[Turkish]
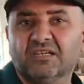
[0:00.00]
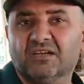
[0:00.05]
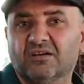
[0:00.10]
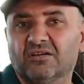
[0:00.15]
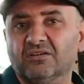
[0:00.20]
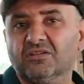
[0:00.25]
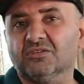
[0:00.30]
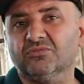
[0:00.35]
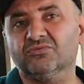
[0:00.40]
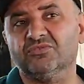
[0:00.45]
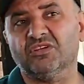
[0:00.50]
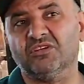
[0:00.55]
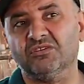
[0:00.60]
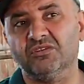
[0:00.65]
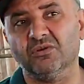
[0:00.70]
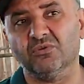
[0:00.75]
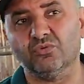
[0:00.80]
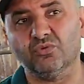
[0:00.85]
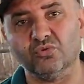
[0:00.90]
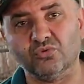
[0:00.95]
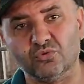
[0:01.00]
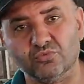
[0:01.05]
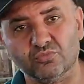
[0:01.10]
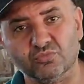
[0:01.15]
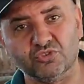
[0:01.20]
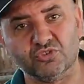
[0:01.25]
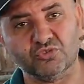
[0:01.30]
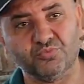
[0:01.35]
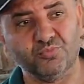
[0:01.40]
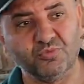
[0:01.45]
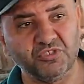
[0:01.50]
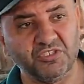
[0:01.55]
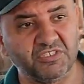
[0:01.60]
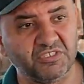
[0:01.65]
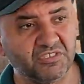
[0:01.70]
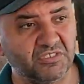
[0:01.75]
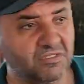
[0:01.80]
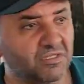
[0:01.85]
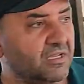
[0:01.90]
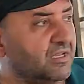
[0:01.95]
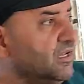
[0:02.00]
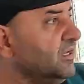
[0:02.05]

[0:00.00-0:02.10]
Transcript: alan üzerinde kurulmuş bu yerin